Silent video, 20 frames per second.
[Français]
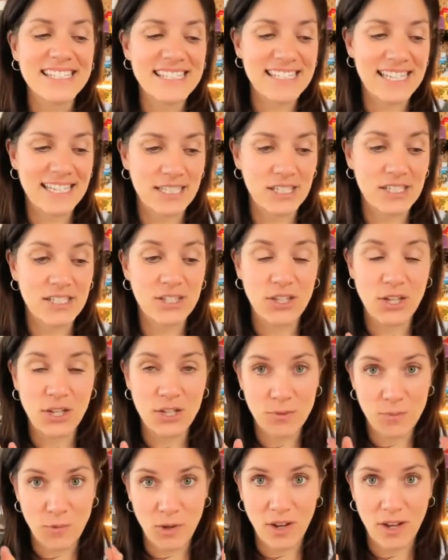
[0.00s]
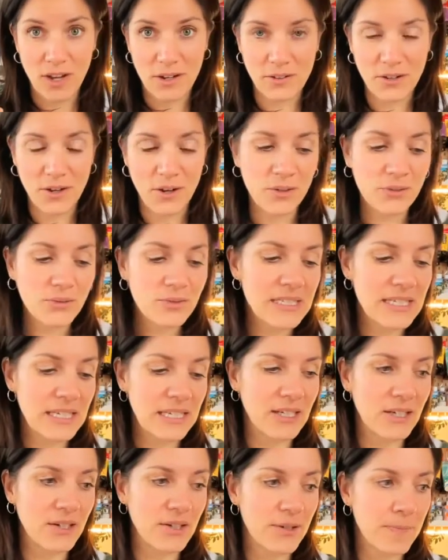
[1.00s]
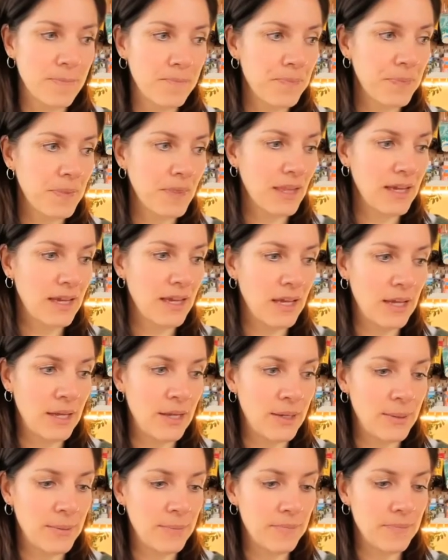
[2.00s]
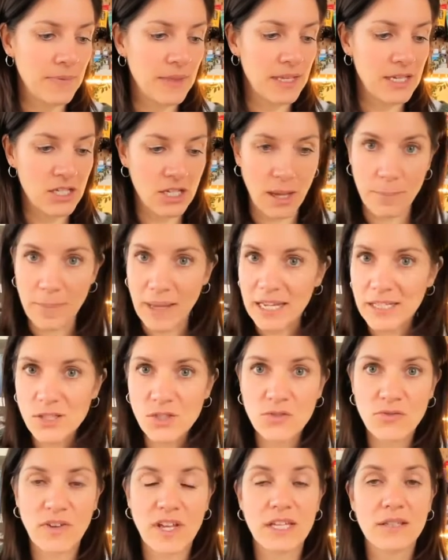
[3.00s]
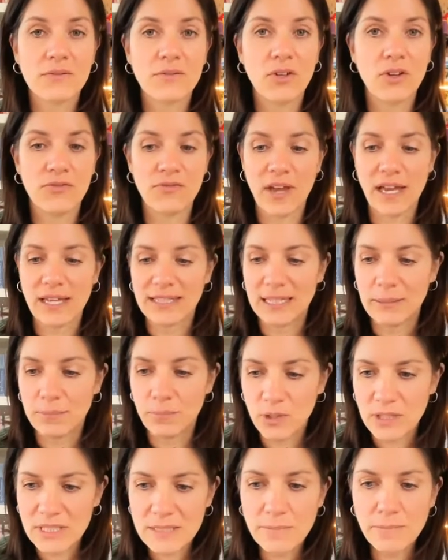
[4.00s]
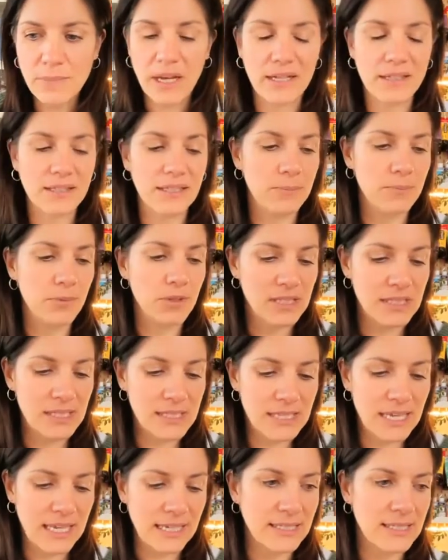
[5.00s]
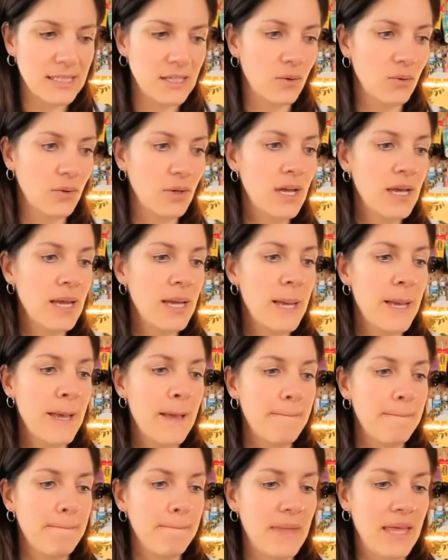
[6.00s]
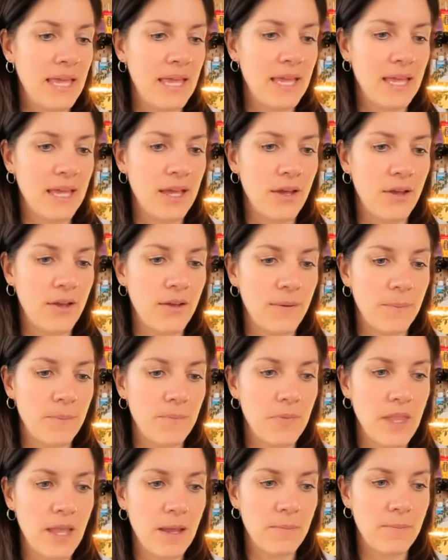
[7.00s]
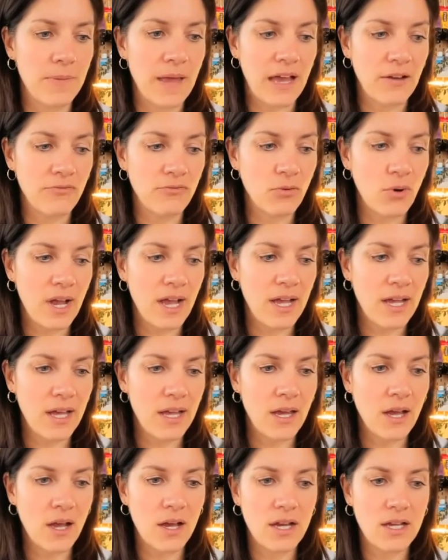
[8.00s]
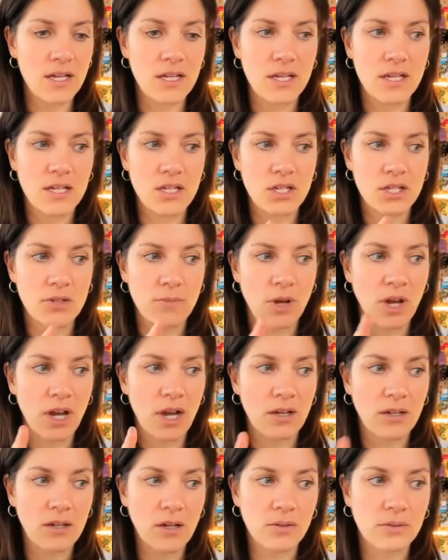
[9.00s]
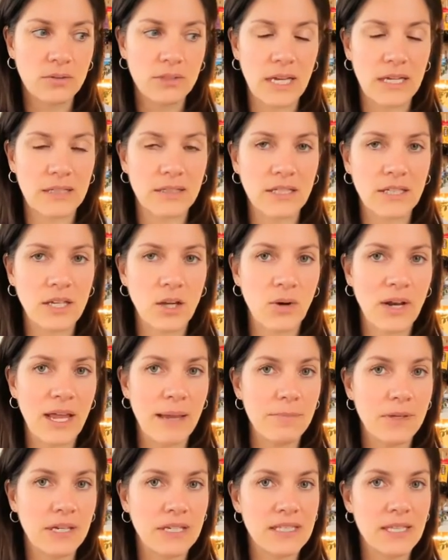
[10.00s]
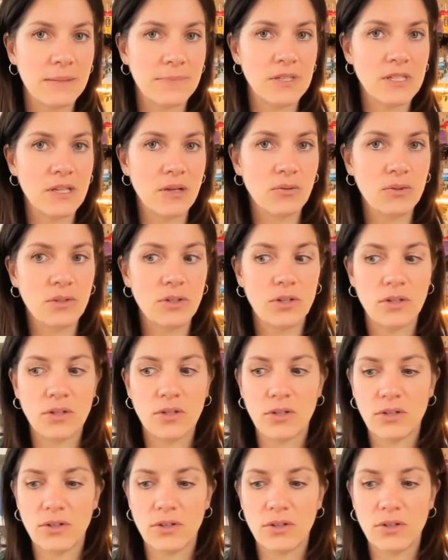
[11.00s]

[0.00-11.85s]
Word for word: c'est ce que je me rends compte, c'est que euh, j'en parle souvent de faire des petits pas, des petites actions, mais euh, parfois, je me rends compte qu'il y en a qui ont la perception que